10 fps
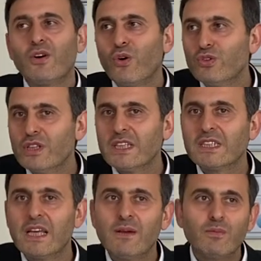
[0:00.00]
Onu
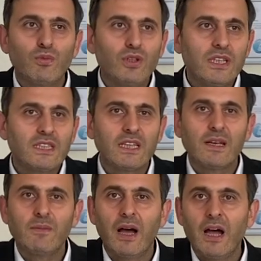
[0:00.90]
izleyeyim, bunu
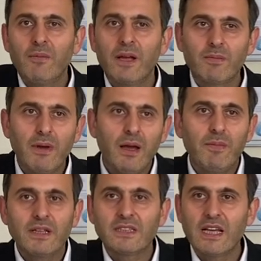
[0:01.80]
izleyeyim. Ahmet,
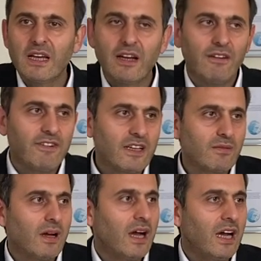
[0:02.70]
Mehmet, Zehra,
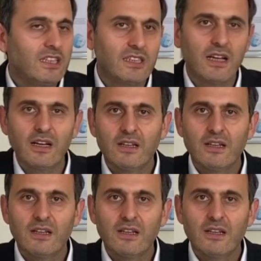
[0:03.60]
Fatma, Ayşe.